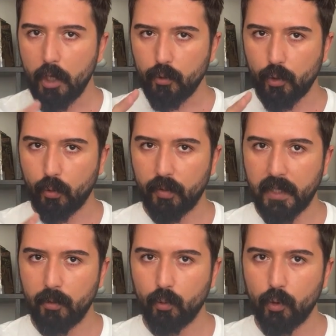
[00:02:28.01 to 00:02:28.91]
Çünkü
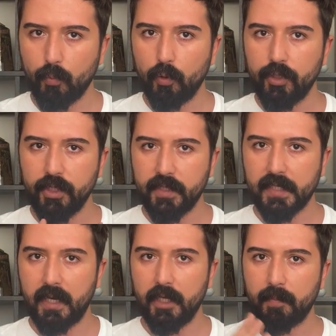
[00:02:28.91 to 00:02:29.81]
ten uyumu,
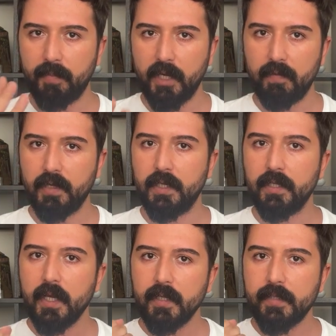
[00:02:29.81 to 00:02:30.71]
cinsellik bir
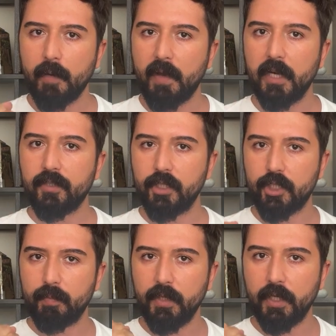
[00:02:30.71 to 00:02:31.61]
evliliğin temel
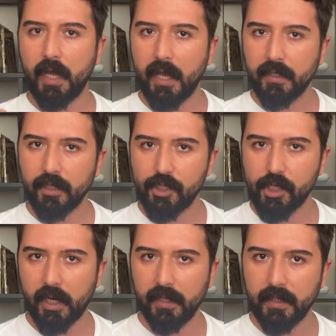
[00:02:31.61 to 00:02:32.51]
taşı, mihenk
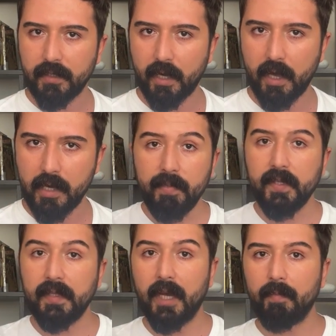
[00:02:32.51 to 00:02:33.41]
taşı adeta.
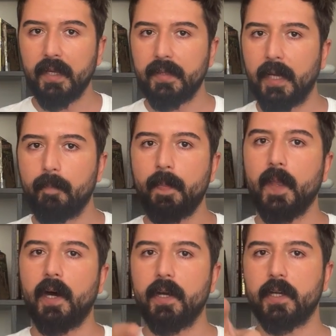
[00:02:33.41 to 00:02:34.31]
Bir diğer maddem
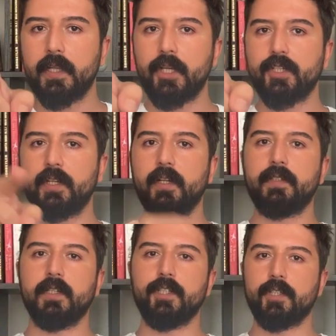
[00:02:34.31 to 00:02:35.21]
arkadaşlarıyla
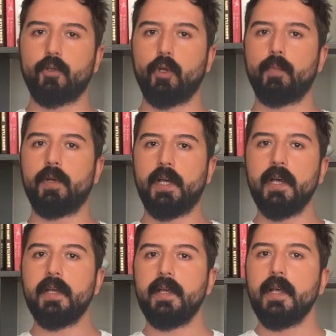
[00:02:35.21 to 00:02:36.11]
tanıştırıyor mu? Ha?